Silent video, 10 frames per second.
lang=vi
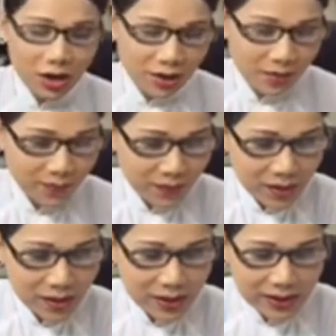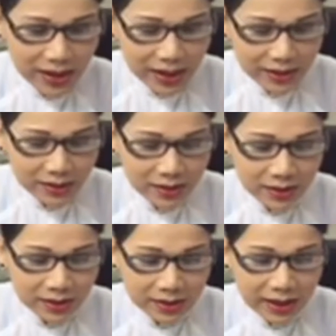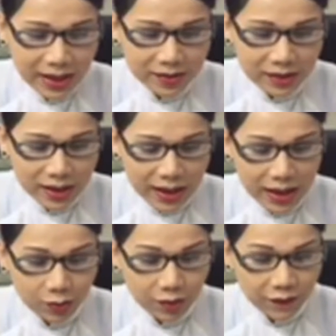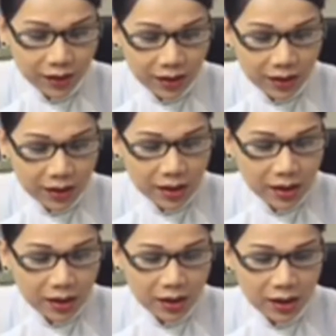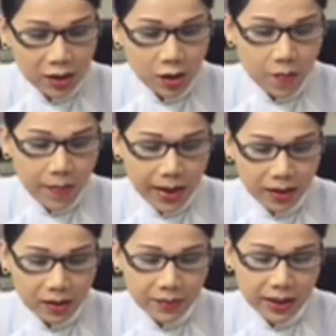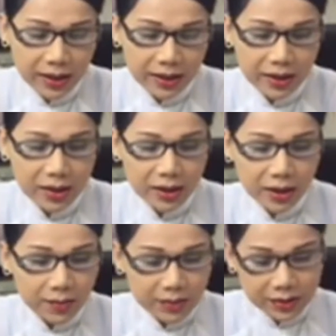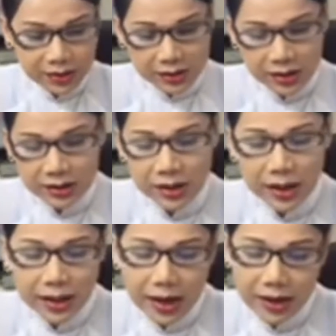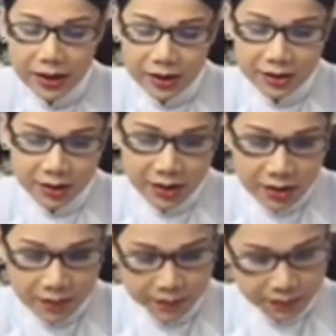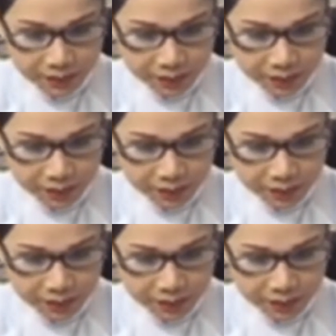Ôi, Lisa xin kính chào tất cả quý vị à, có mặt hôm nay trong chương trình Khai Dân Trí.